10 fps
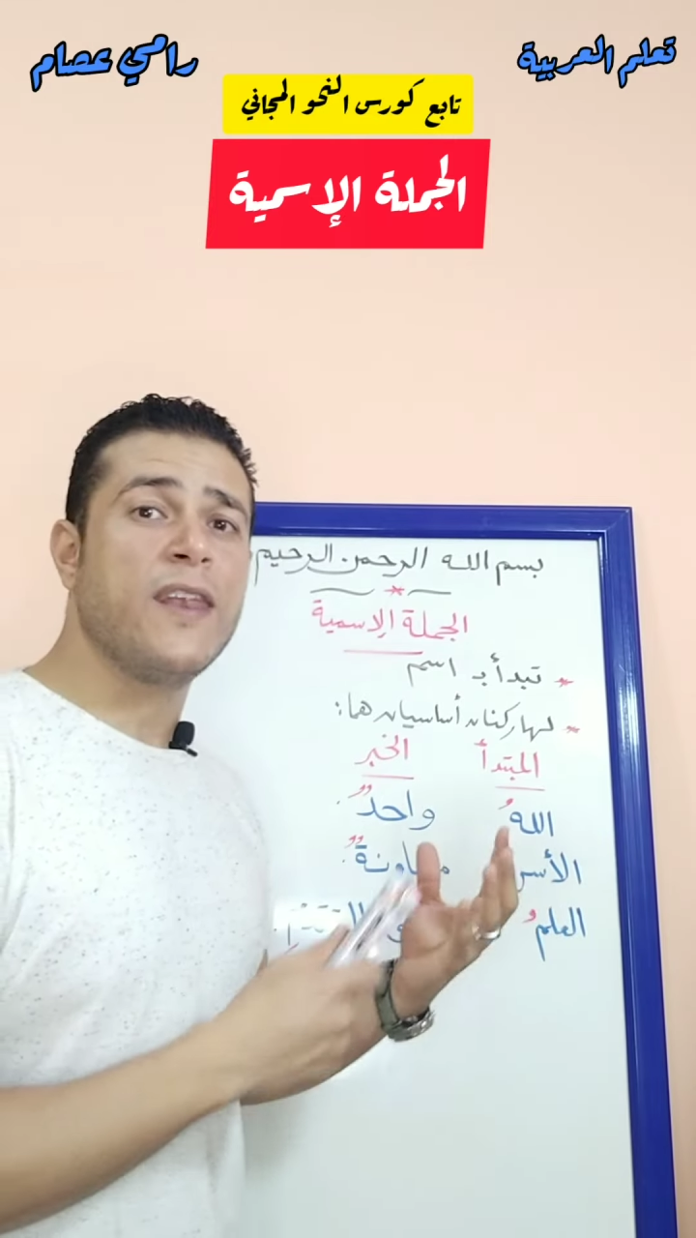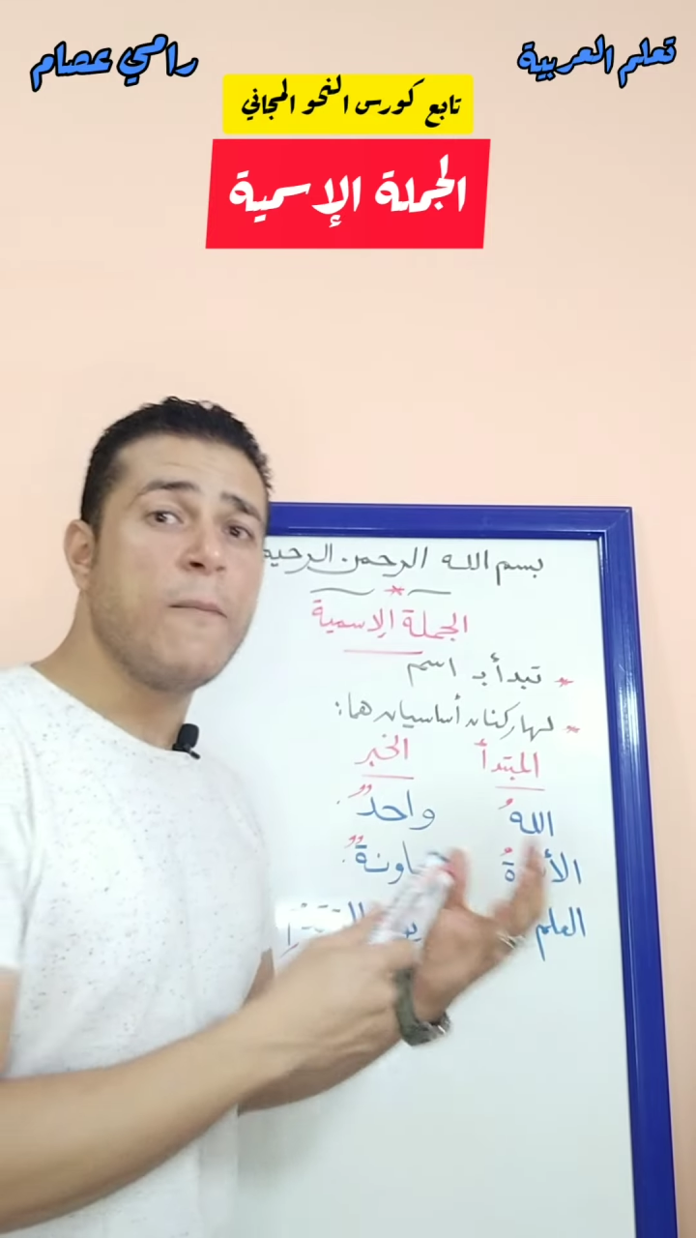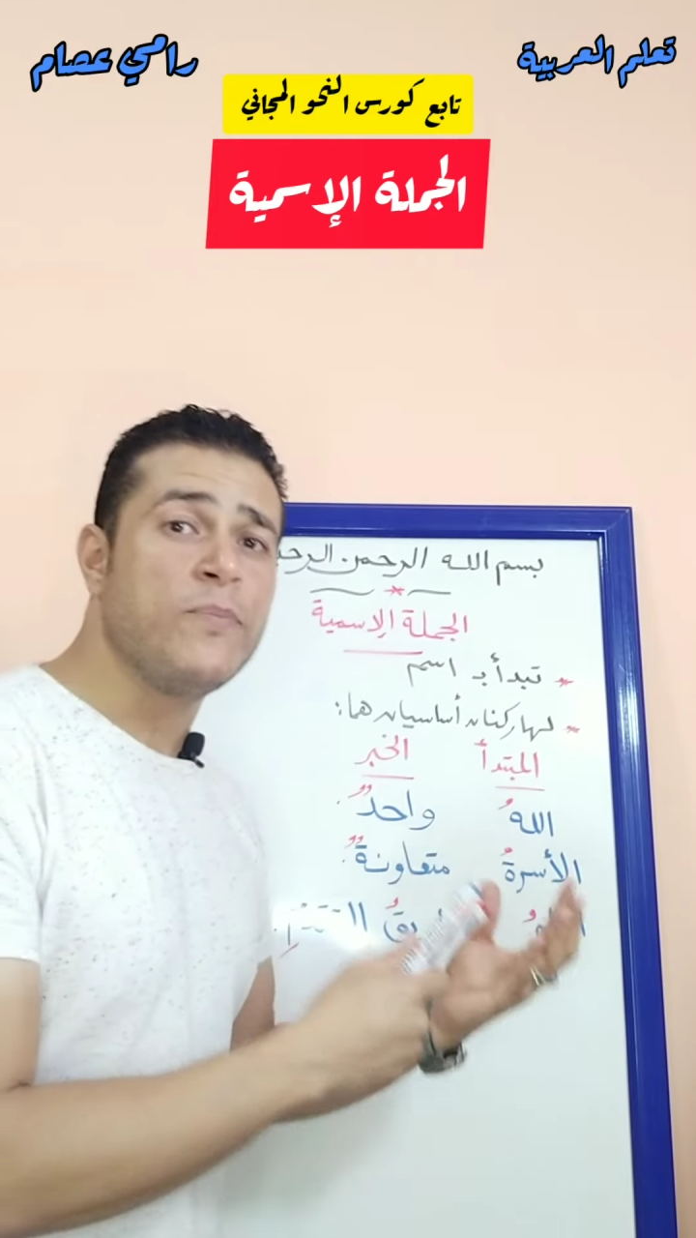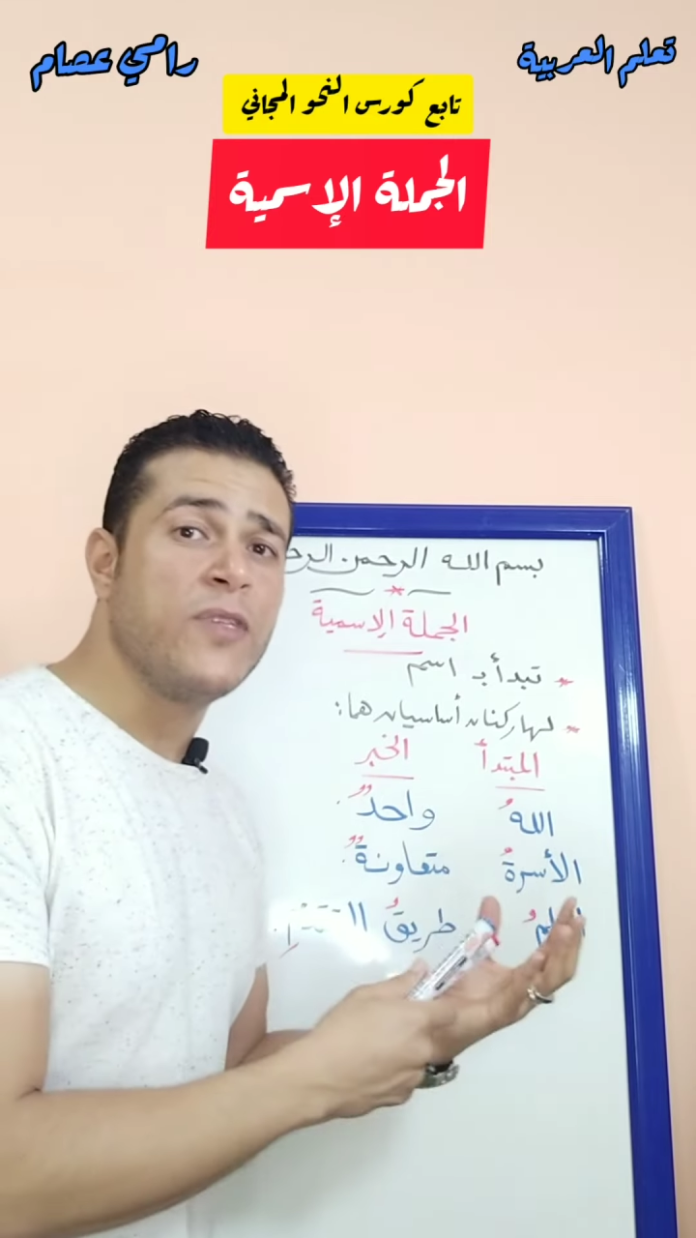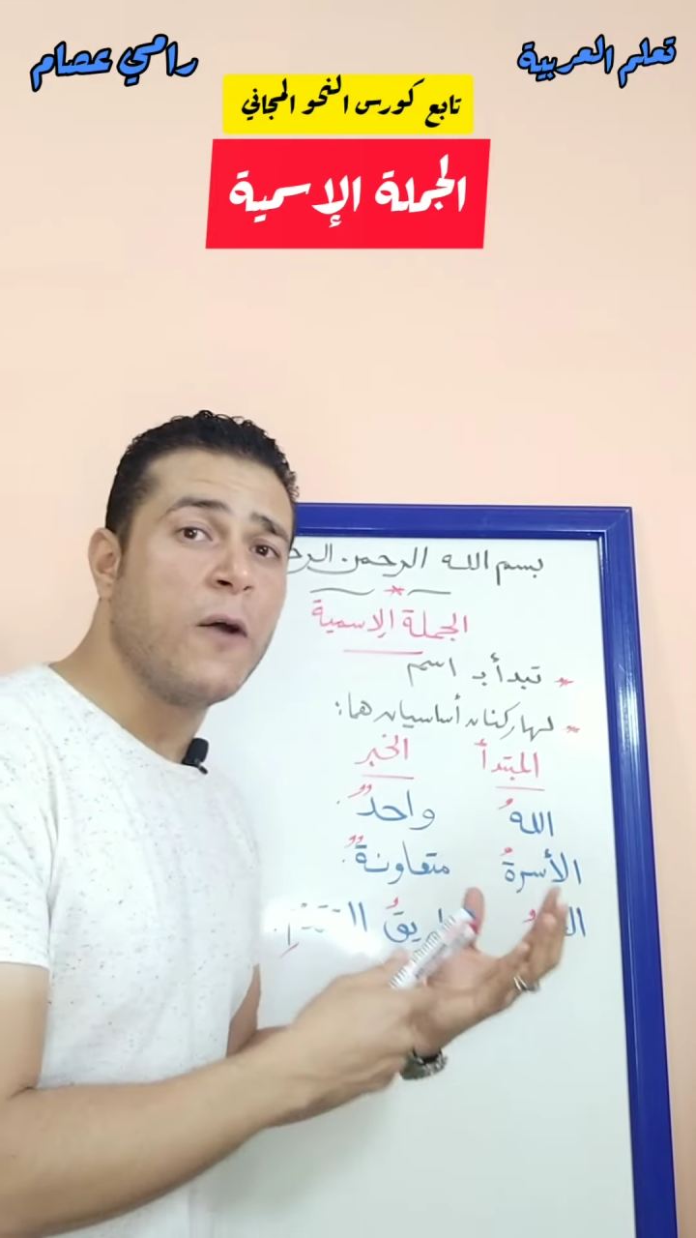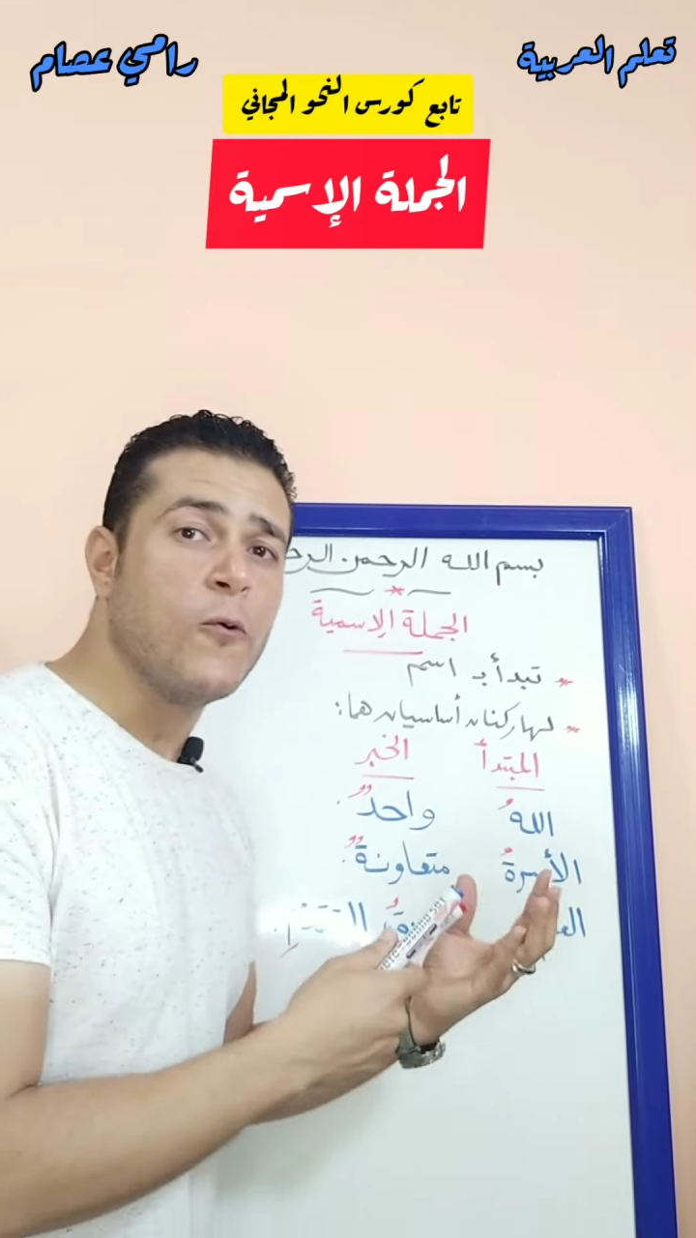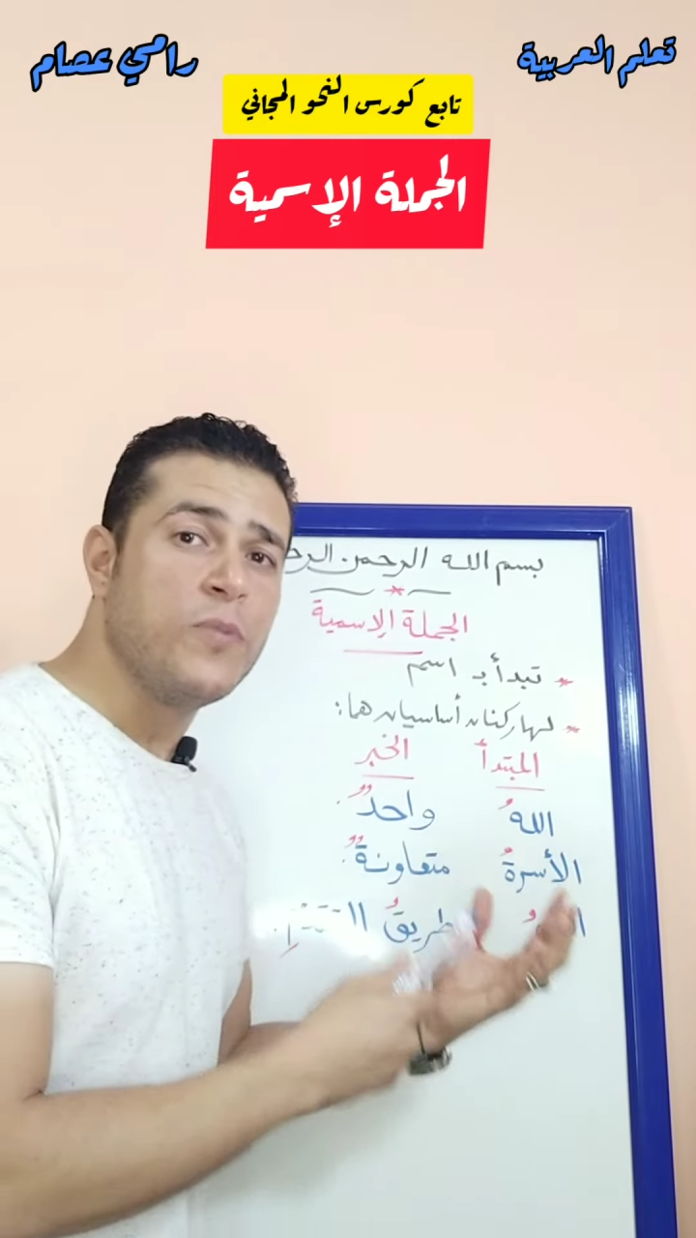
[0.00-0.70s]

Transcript: نبدأ